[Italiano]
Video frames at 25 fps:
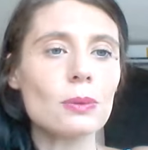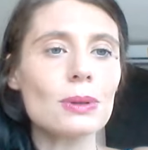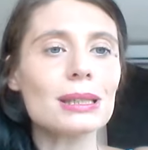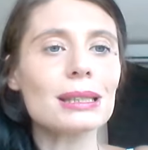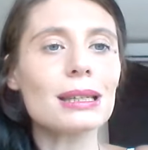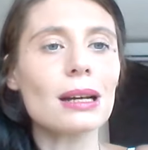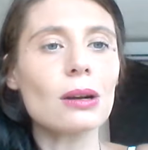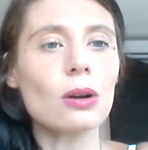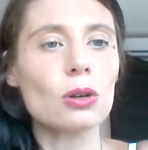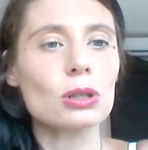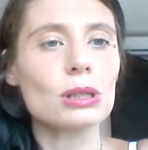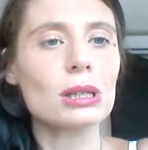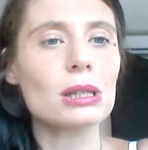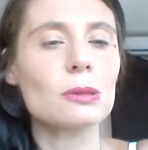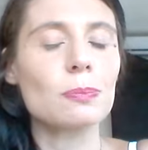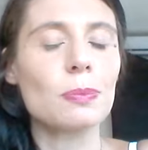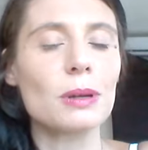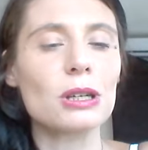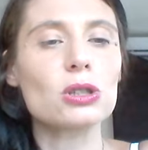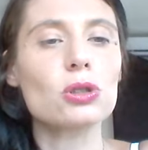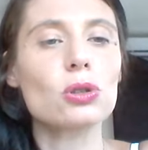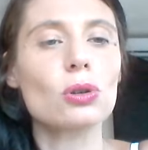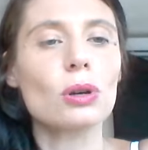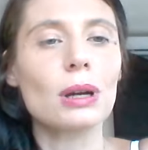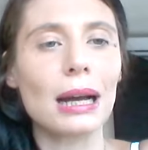Questa cosa
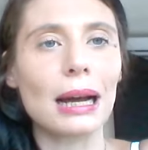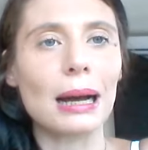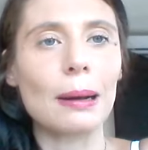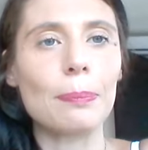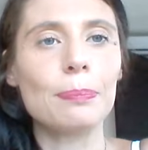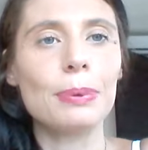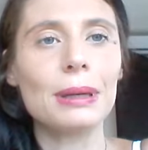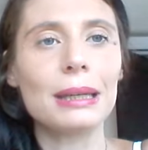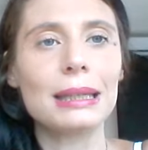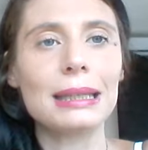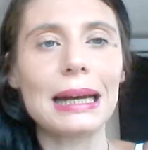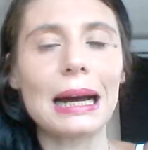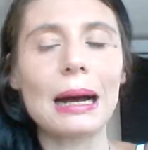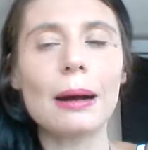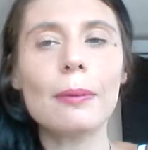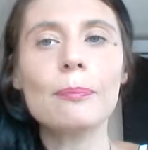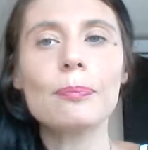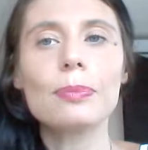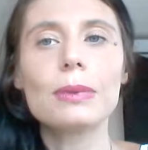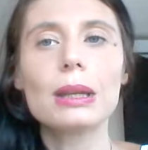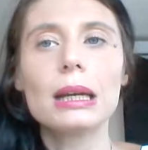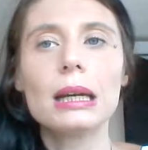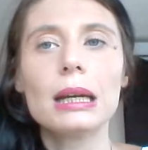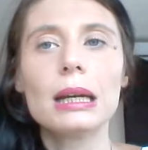spesso capita